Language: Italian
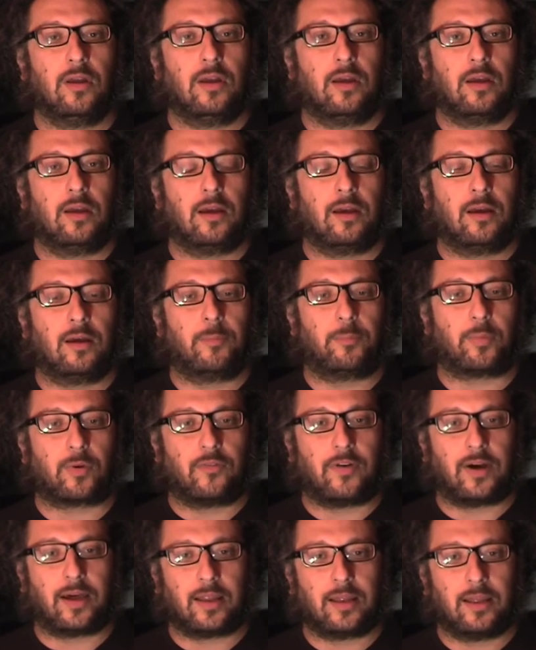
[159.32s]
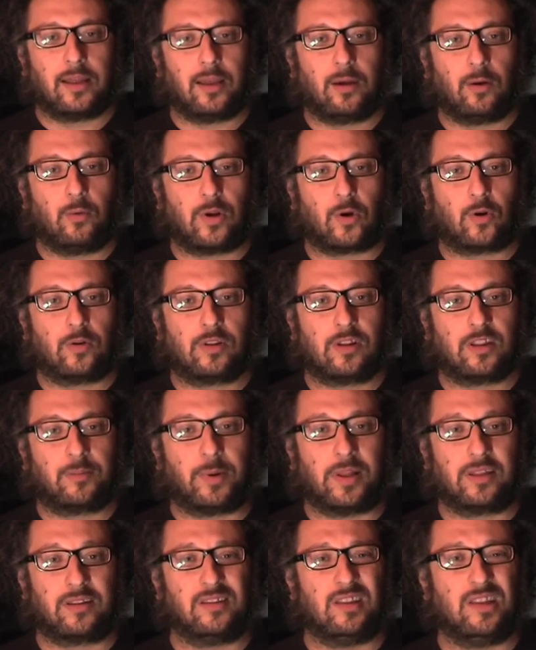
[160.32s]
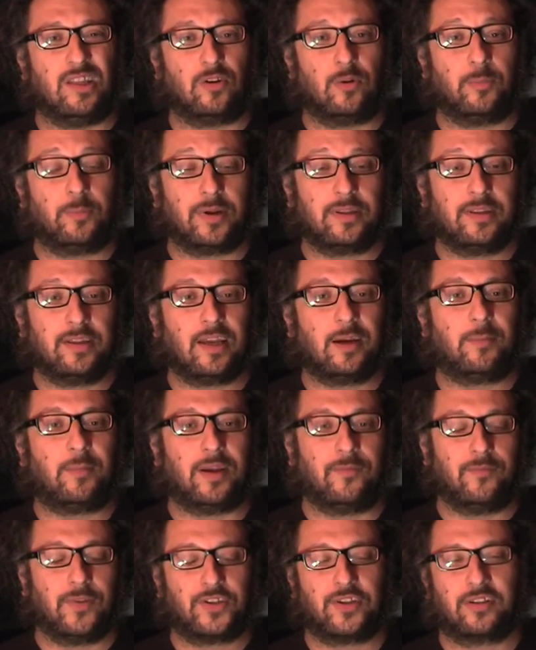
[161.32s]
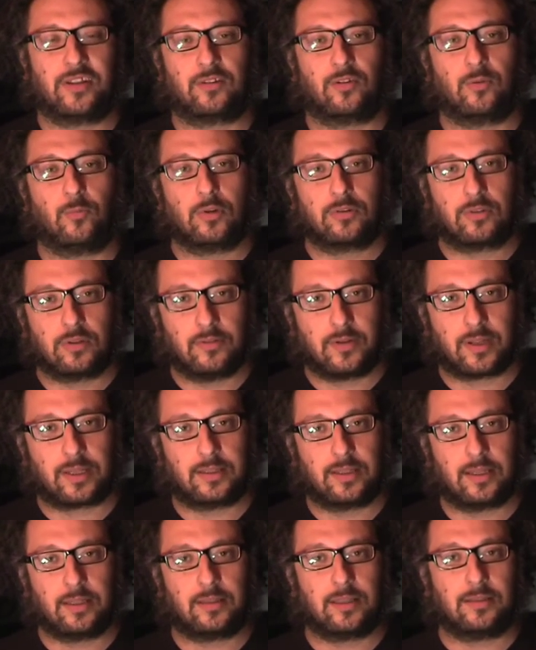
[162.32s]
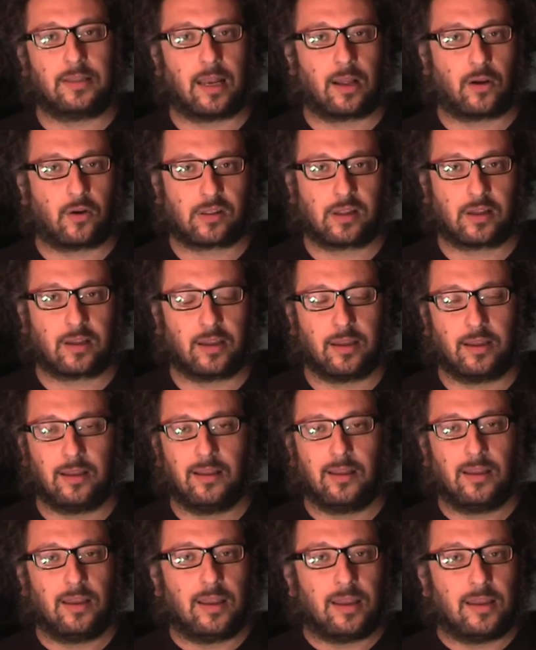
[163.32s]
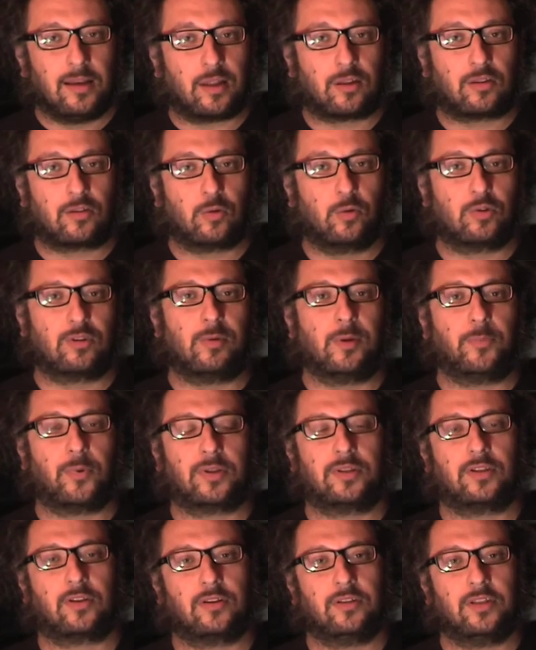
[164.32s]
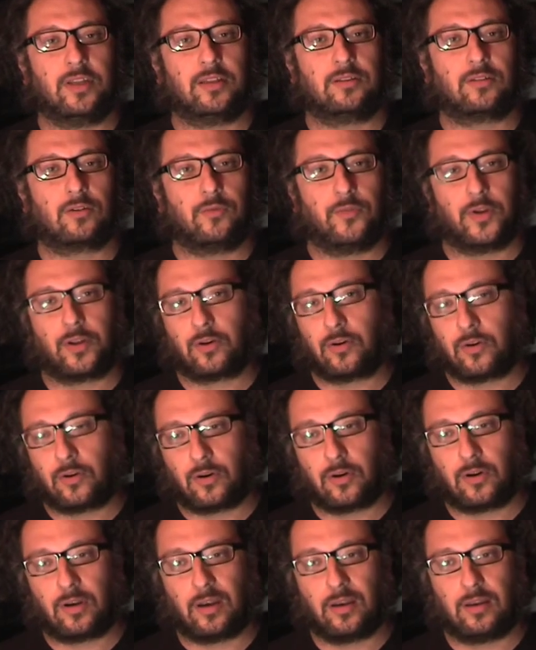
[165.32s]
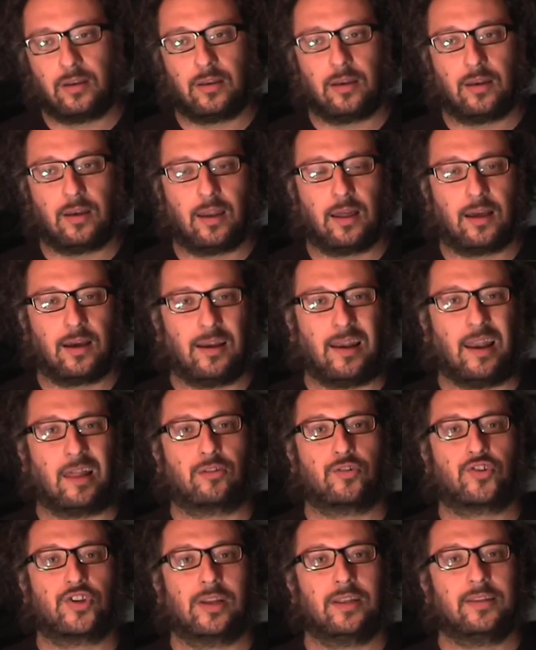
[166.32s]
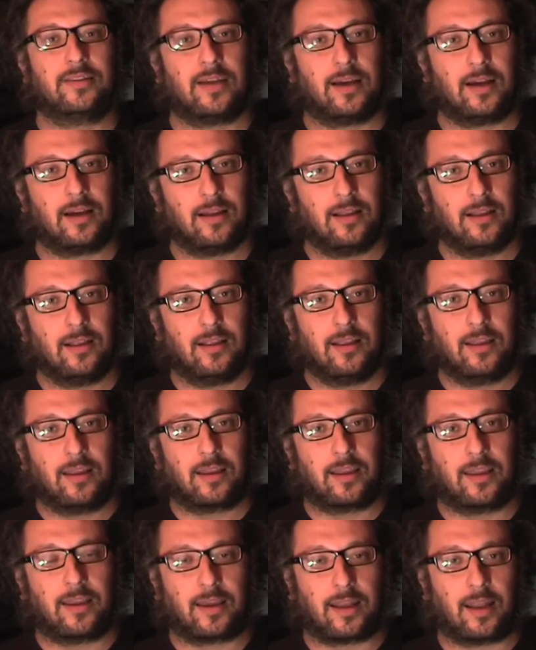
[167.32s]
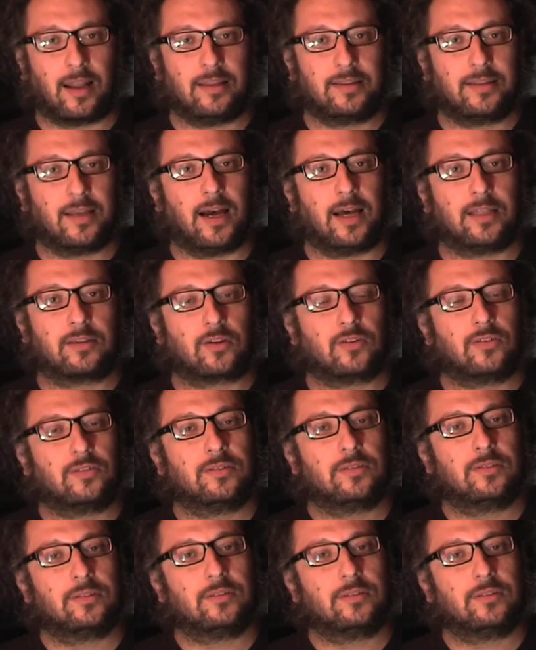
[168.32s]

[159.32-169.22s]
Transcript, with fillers: eh, provare un'esperienza di, di compagnia, ma invece è stato molto divertente ed è la cosa che in assoluto mi porterò dietro, ovvero la, la socialità che crea il teatro.